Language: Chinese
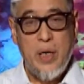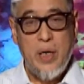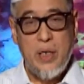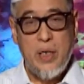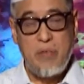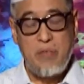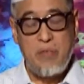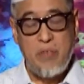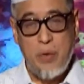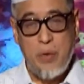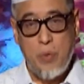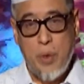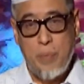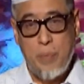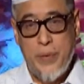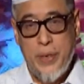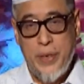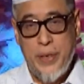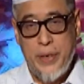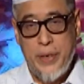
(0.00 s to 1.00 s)
因为我
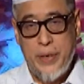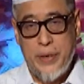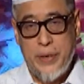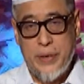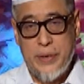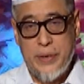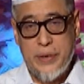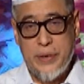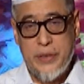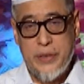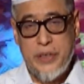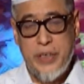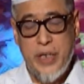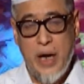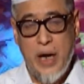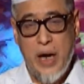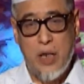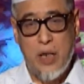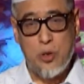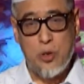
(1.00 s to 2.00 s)
们
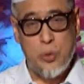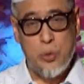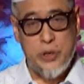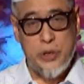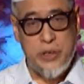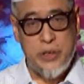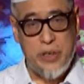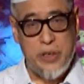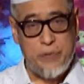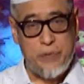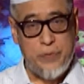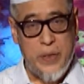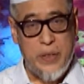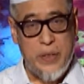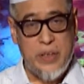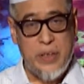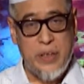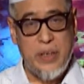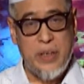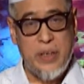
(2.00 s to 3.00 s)
恰如其分
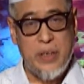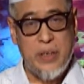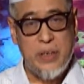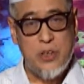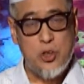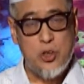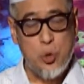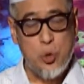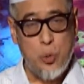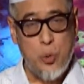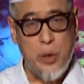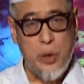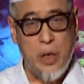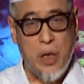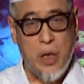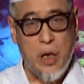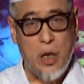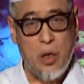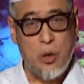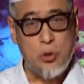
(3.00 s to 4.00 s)
地处理
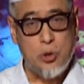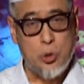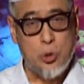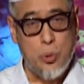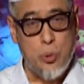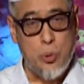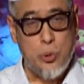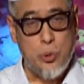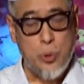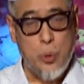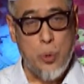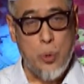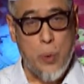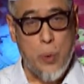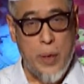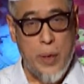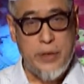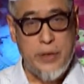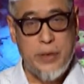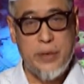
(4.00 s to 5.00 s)
好种种
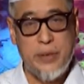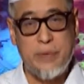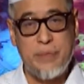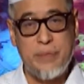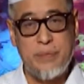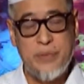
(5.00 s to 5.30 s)
关系，